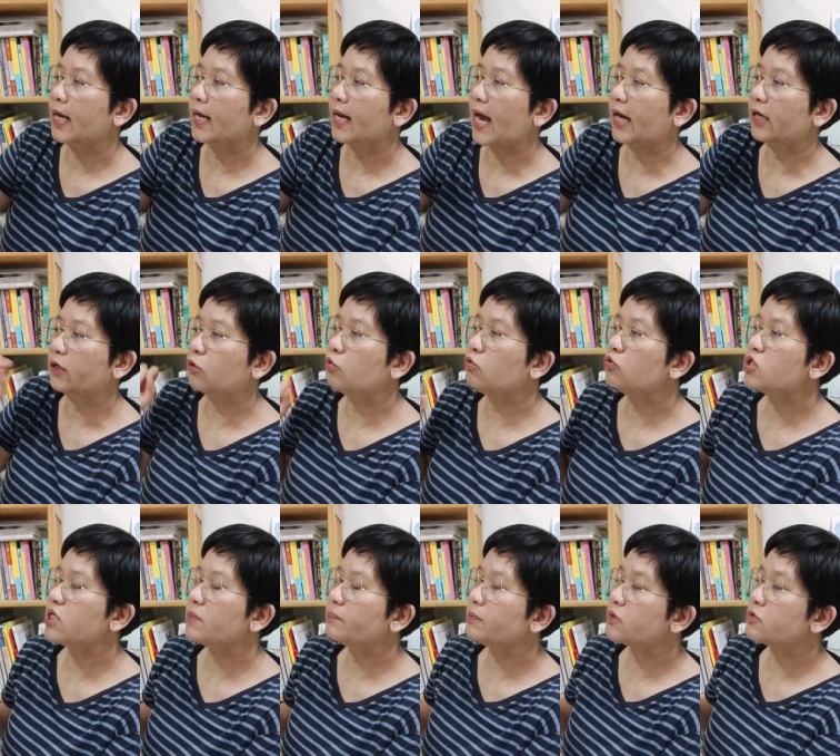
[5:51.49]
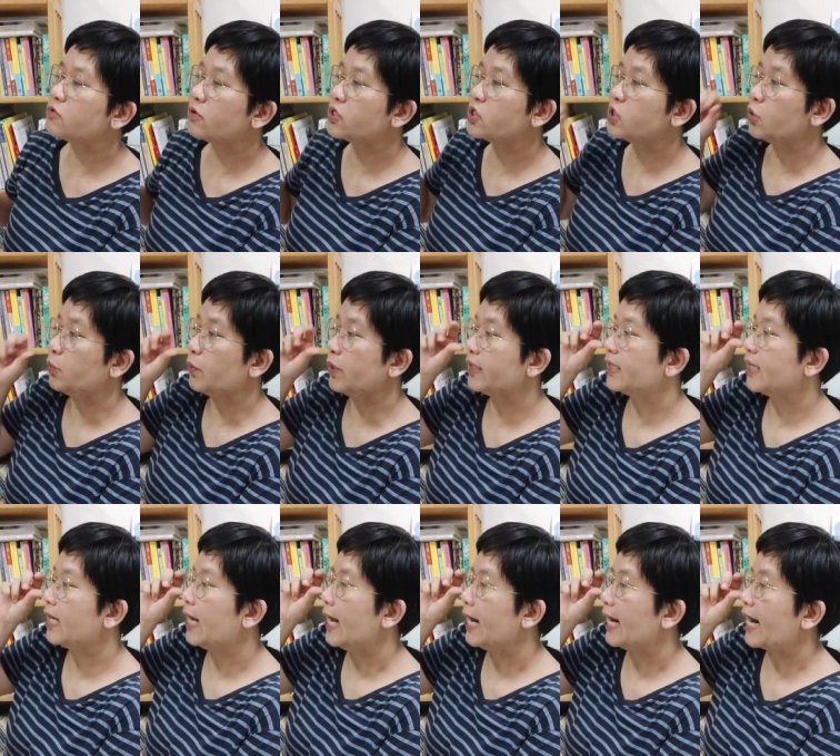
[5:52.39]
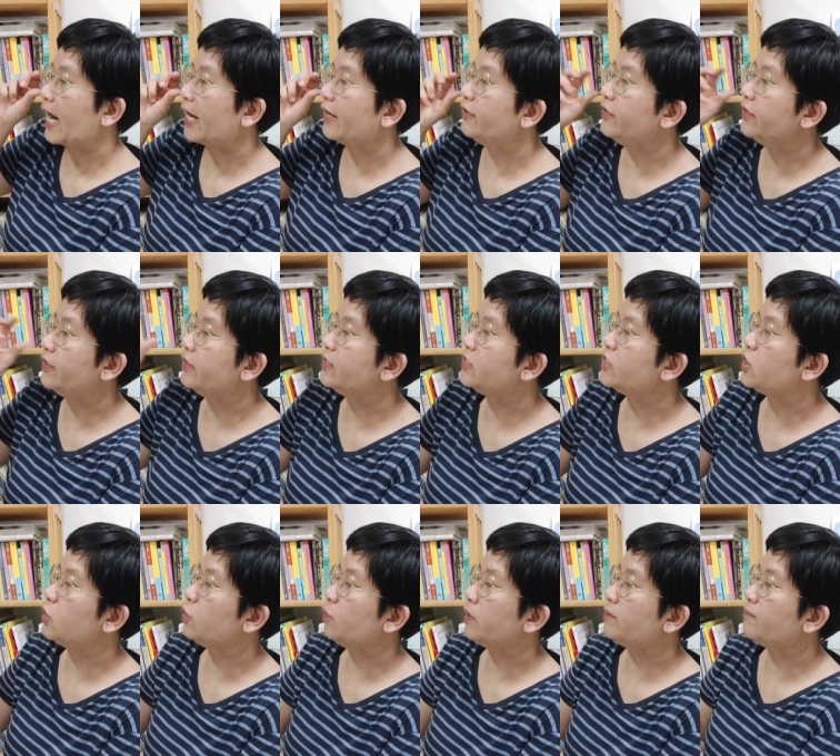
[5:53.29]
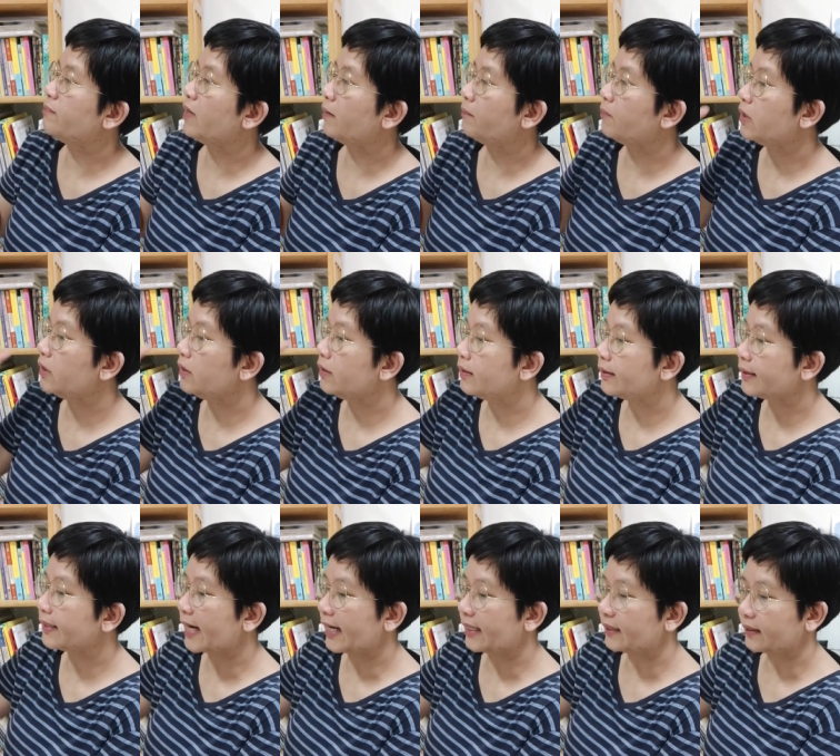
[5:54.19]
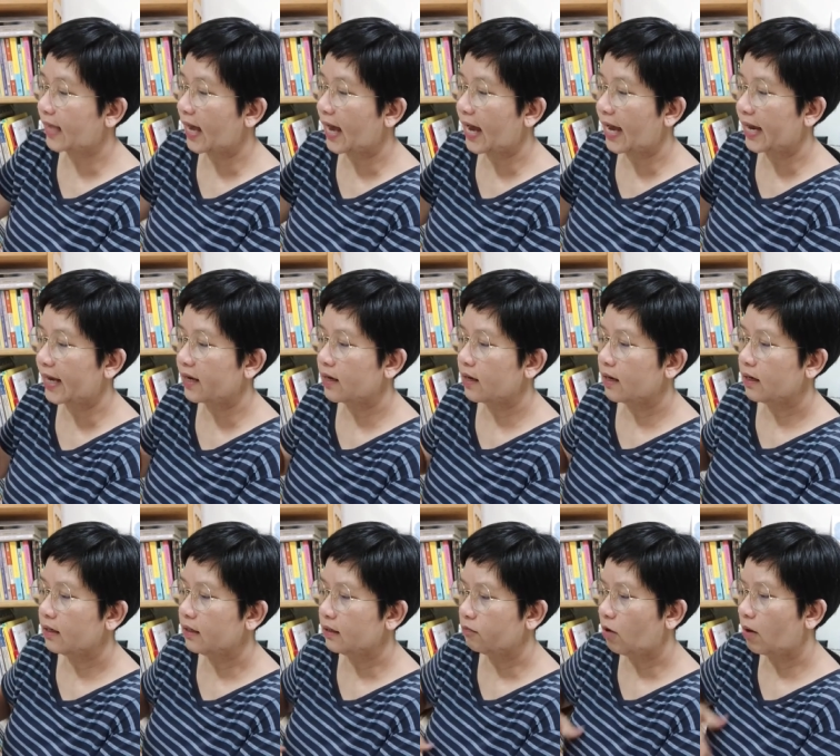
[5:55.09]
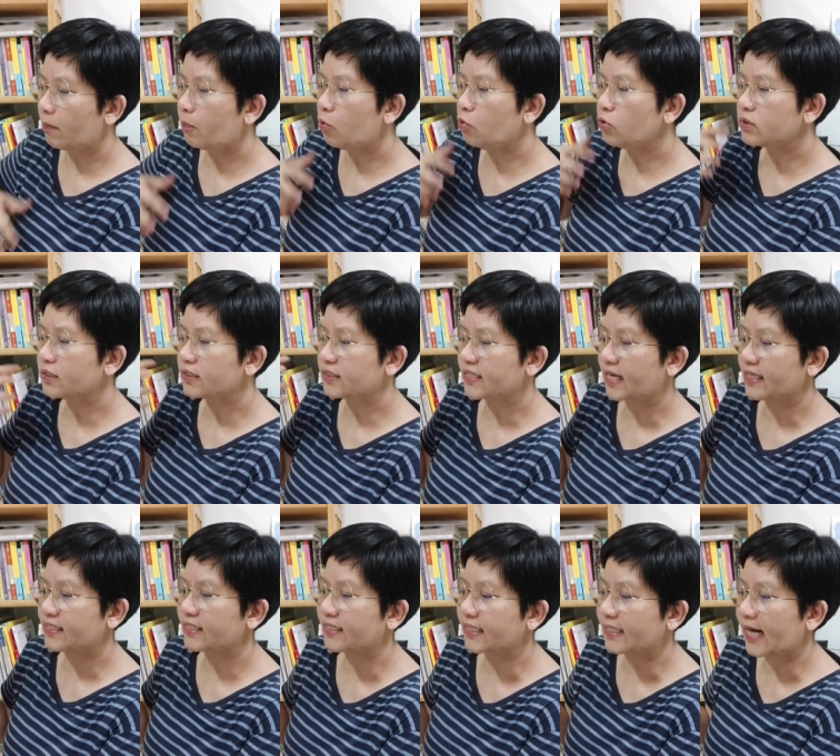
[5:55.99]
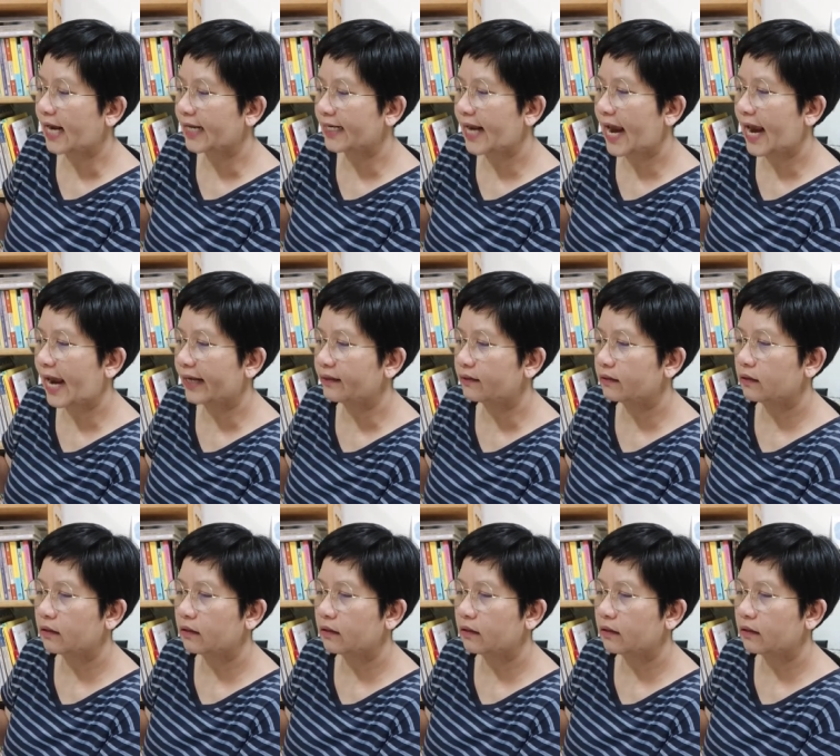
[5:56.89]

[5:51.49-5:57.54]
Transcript: การกู้ชีพเพื่อช่วยชีวิต การยื้อชีวิตเพียงเพื่อยืดการตาย หรือว่าผู้สื่อสารเจตนาแทน